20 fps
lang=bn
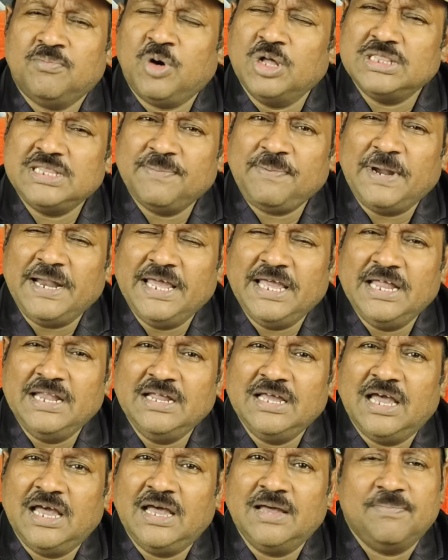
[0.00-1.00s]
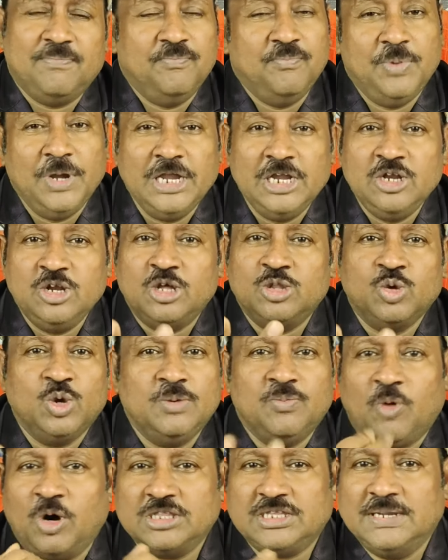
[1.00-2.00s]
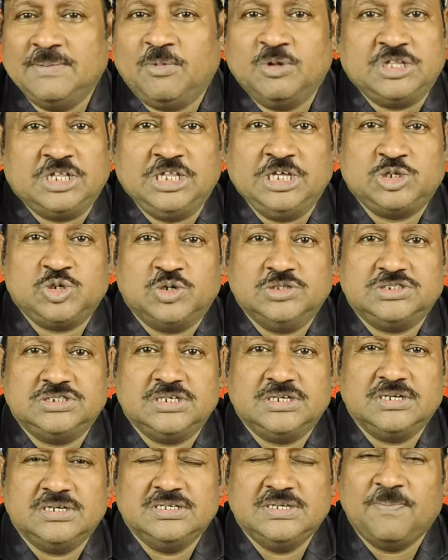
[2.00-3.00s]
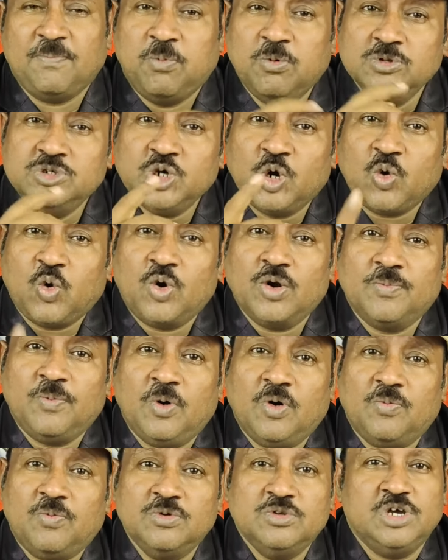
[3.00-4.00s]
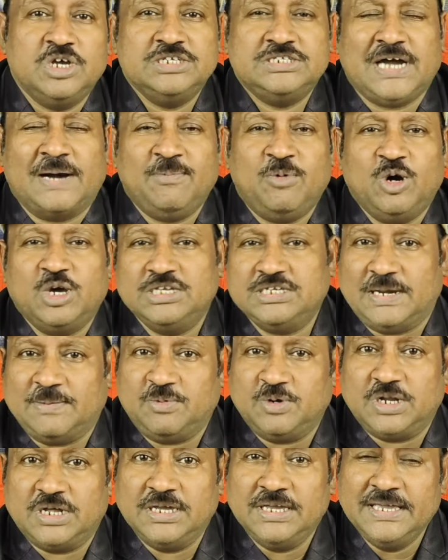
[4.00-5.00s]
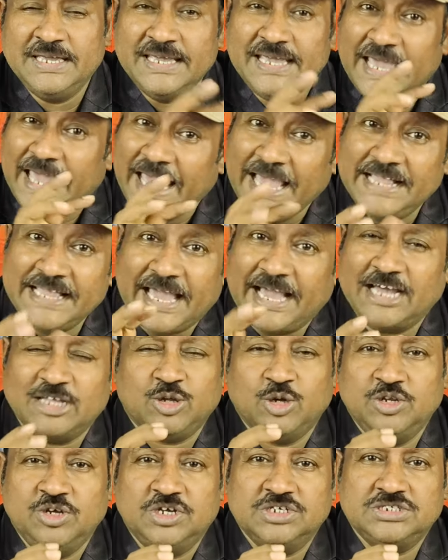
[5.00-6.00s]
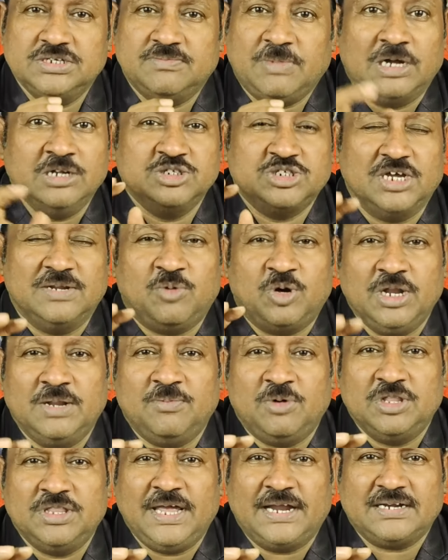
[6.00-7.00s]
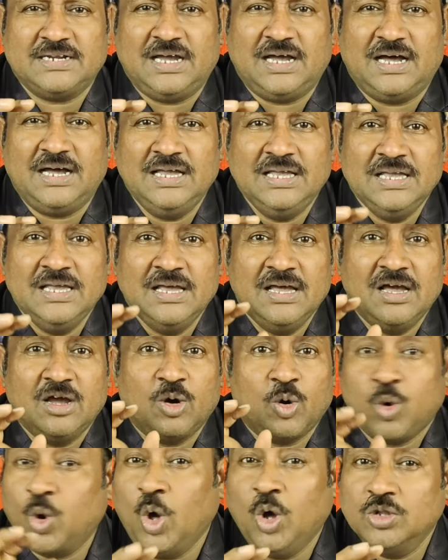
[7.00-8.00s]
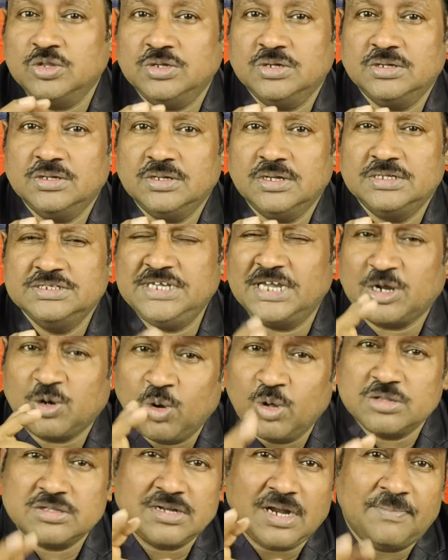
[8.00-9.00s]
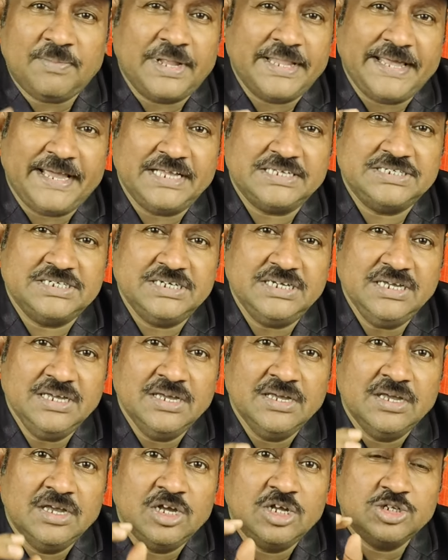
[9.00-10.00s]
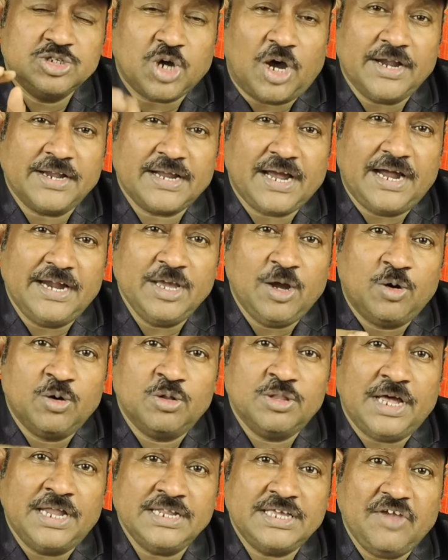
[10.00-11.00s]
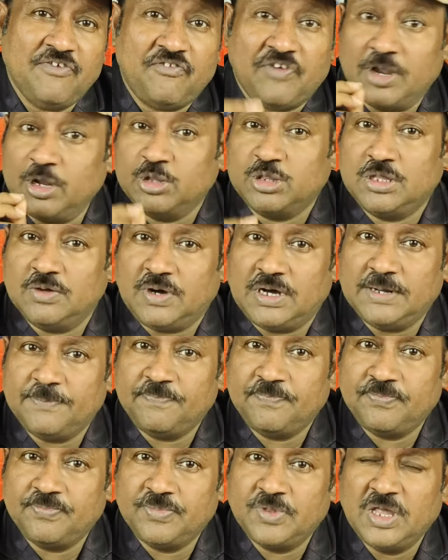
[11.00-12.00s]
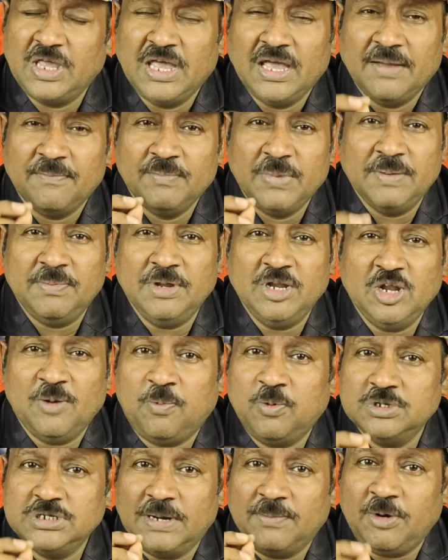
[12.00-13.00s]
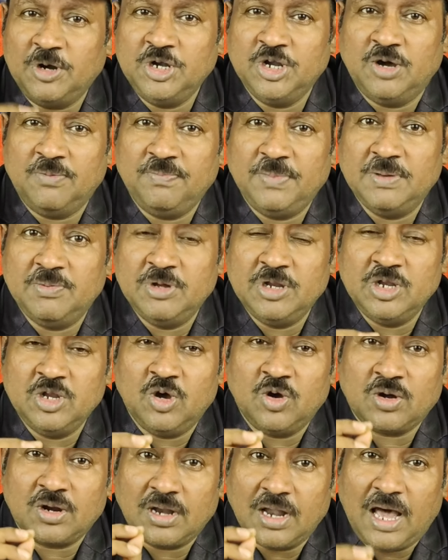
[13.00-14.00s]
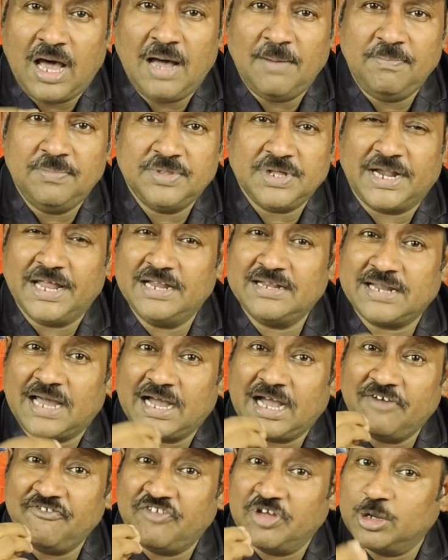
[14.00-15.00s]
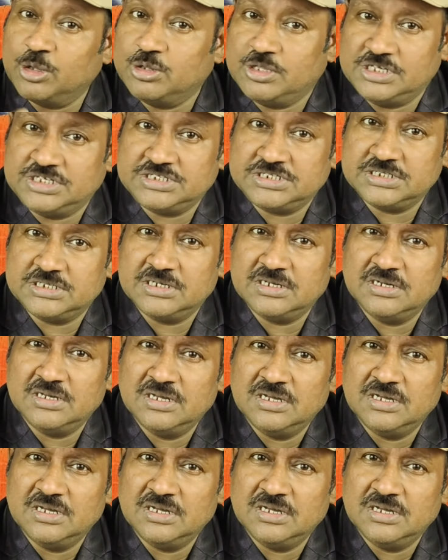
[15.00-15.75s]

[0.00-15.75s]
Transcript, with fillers: বলতে পারেন ভিন্ন দুই মতের মধ্যে দিয়ে চলছে যে পুজো করব পুজোয় যাব কি যাব না এই জায়গা তৈরি হয়েছে মানুষের মনের মধ্যে একটা ক্রোধ যে ক্রোধটা আমরা দেখেছি সরকারি অনুদানকে ফেরত দেওয়া বিভিন্ন পূজা মণ্ডপ বিভিন্ন ক্লাব তারা টাকা ফেরত দিচ্ছে